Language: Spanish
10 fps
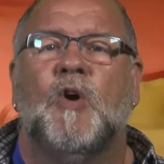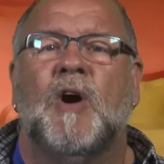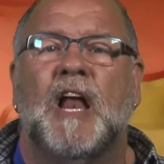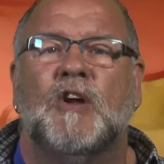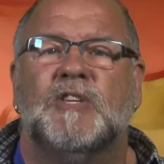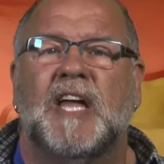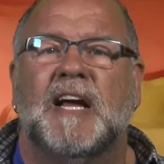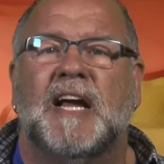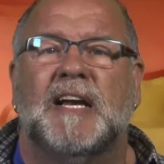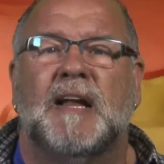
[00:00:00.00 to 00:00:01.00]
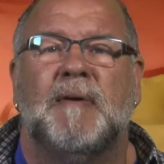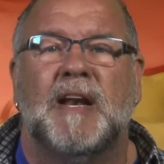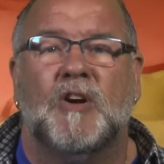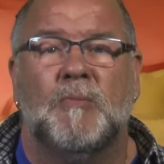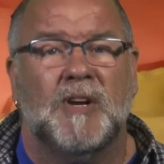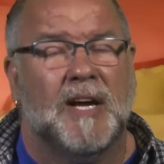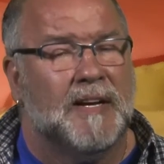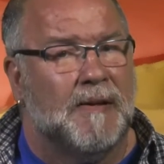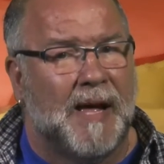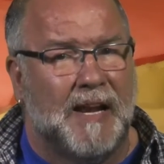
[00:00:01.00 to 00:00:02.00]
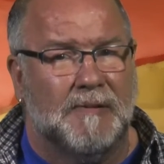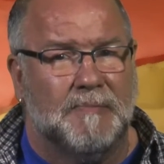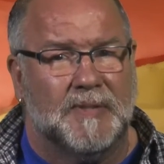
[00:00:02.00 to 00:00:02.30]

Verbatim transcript: con algo tan carnaval como el carnaval,